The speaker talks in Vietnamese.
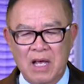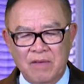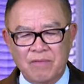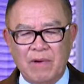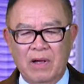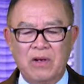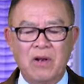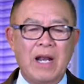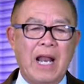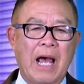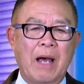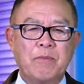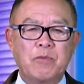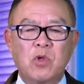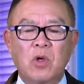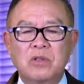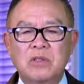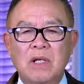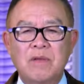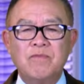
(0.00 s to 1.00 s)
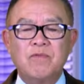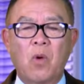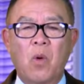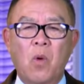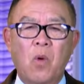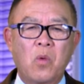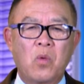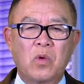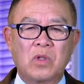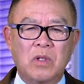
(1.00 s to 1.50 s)
và nó làm cho chính
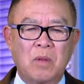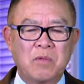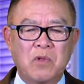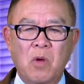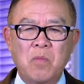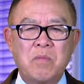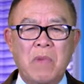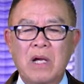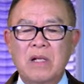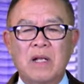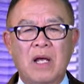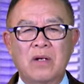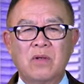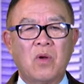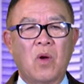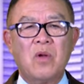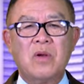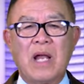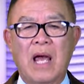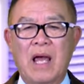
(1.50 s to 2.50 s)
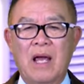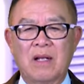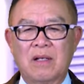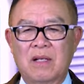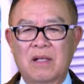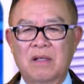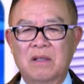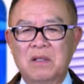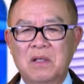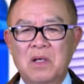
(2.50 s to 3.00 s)
phủ của Tổng thống Biden rõ ràng
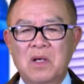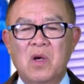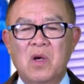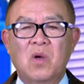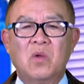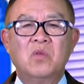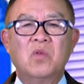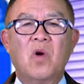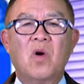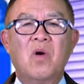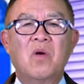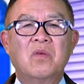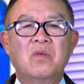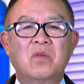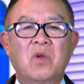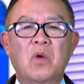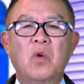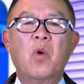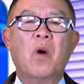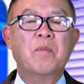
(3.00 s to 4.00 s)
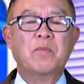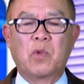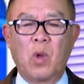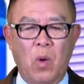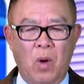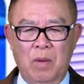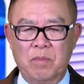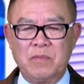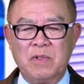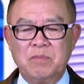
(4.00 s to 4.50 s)
là nó luộm
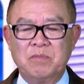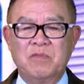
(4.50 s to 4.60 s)
thuộm,